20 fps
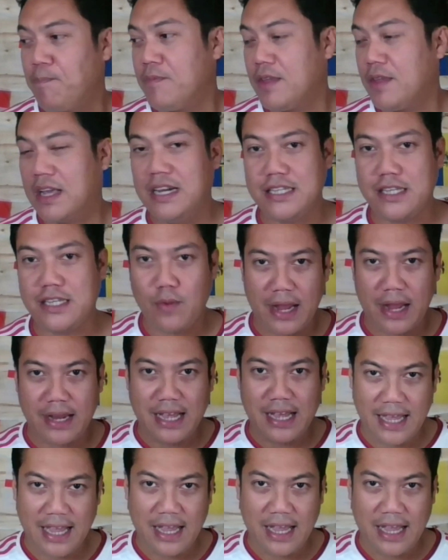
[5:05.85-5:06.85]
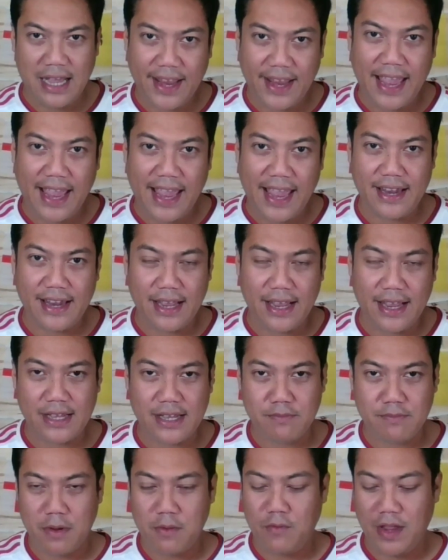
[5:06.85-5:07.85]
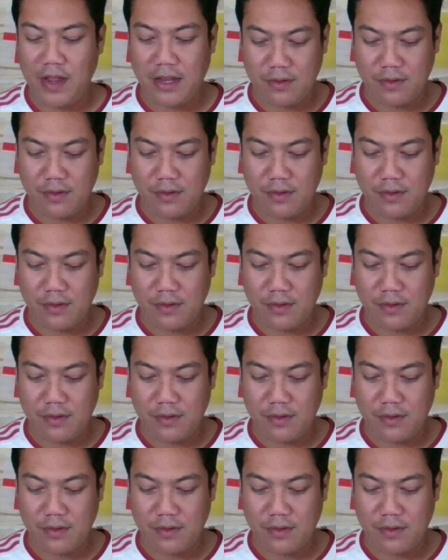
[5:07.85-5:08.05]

คือจังหวะเนี้ยเฮริเคนเนี่ยมันวิ่ง